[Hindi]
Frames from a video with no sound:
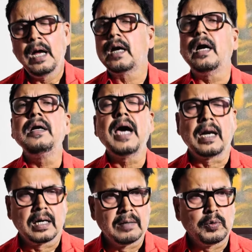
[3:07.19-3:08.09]
कन्या
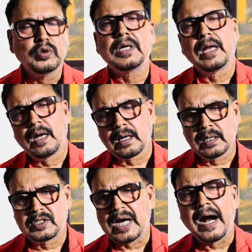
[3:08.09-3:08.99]
लग्न बुध के लग्न
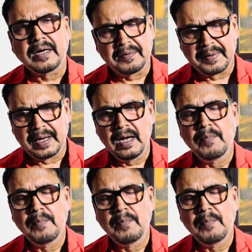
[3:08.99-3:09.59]
चार्ट में